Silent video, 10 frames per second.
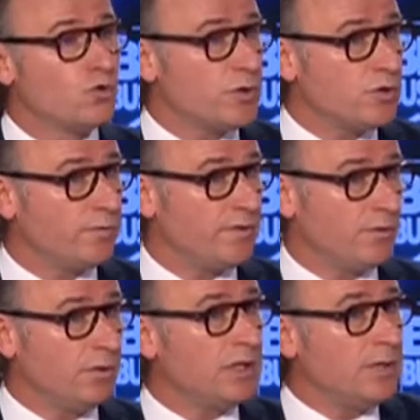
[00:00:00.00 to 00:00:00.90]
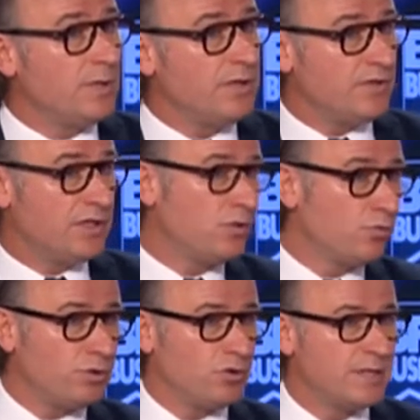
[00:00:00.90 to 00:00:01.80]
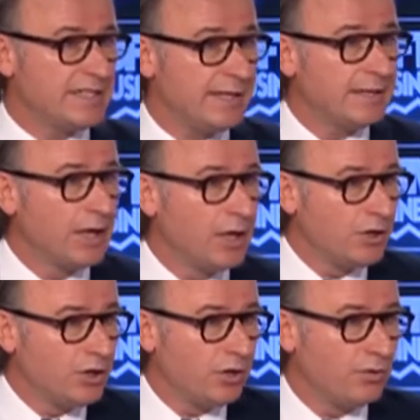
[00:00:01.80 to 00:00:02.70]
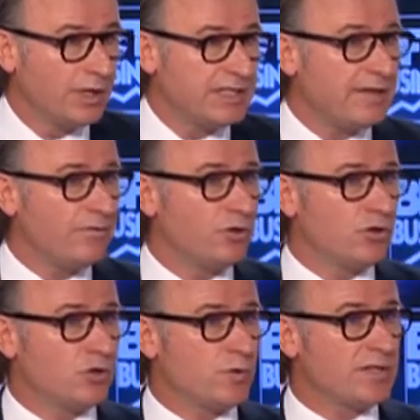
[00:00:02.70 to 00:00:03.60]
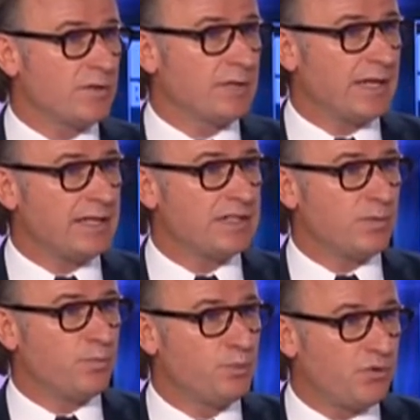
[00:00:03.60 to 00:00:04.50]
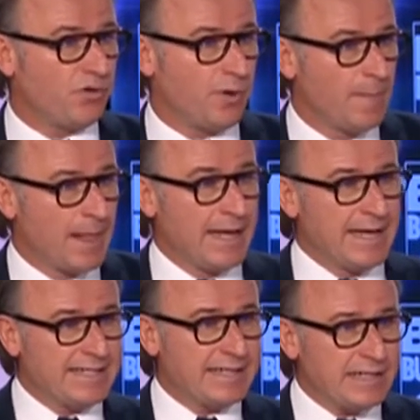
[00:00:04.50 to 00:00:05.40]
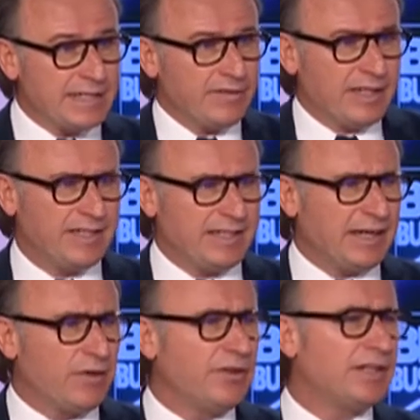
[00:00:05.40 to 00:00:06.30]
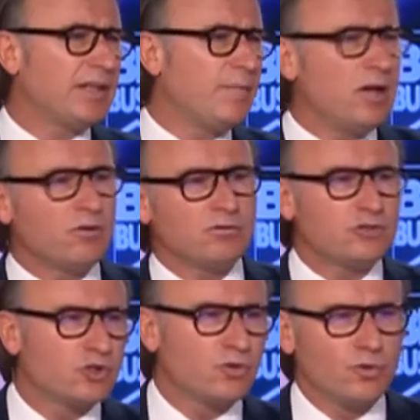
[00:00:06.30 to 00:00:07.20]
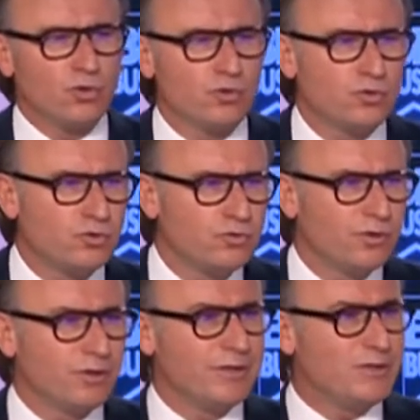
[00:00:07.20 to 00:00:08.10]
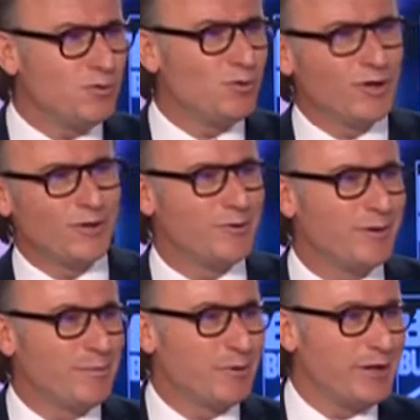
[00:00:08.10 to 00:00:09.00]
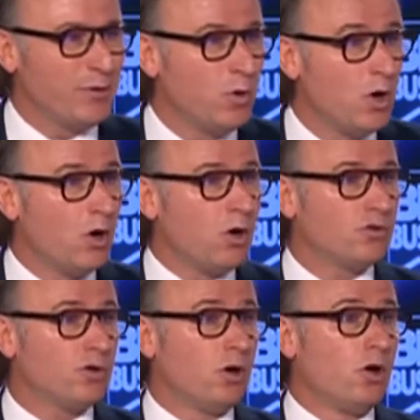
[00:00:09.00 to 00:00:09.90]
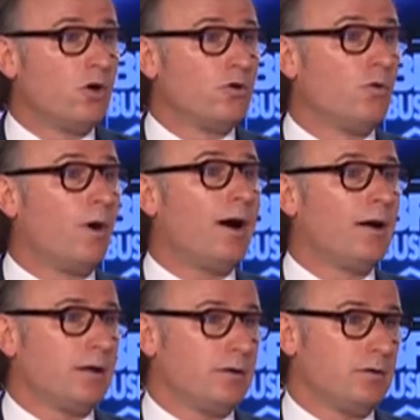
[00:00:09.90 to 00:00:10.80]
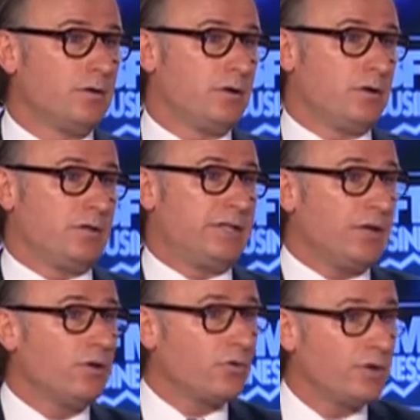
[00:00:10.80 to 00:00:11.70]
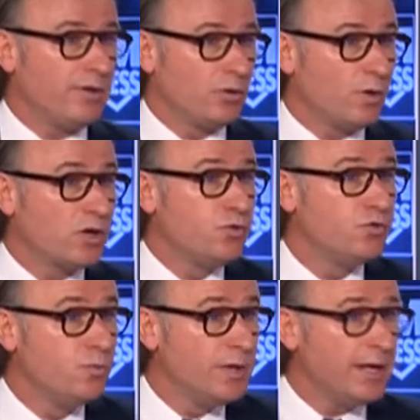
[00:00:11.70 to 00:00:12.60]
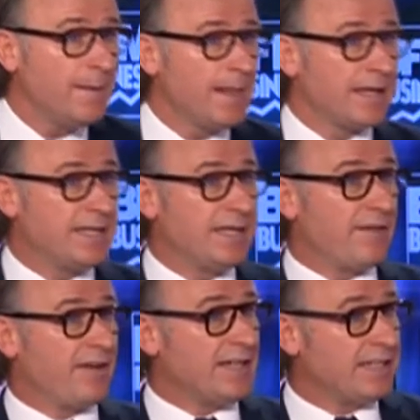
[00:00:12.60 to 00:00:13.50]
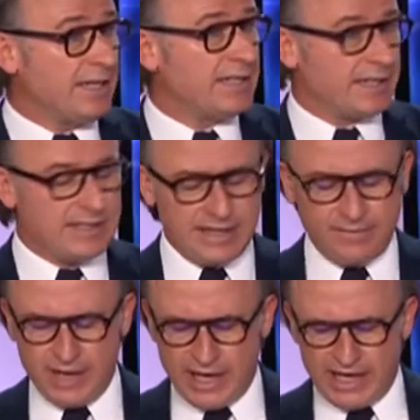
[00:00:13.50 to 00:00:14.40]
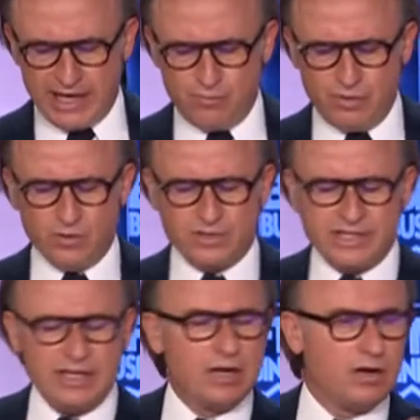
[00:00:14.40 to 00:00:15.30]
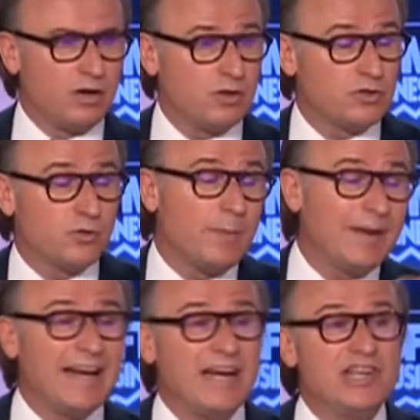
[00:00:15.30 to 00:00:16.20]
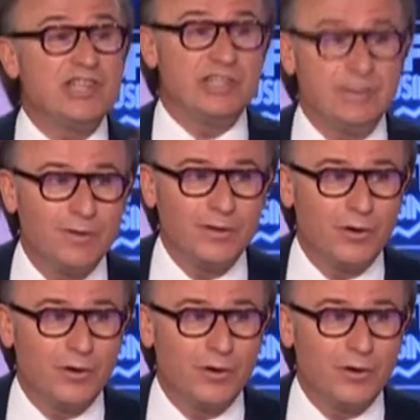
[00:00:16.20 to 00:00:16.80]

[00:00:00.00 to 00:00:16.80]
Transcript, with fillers: conjoints survivants qui bénéficient depuis 2007 d'une réserve de 75%. Et cette réserve héréditaire, en fait, est un mélange que l'on retrouve euh, issu du Code de Napoléon entre le droit euh, Antérieur qu'on avait, le droit coutumier, qui avait inscrit cette réserve, et puis aussi euh, ce qu'on appelait la légitime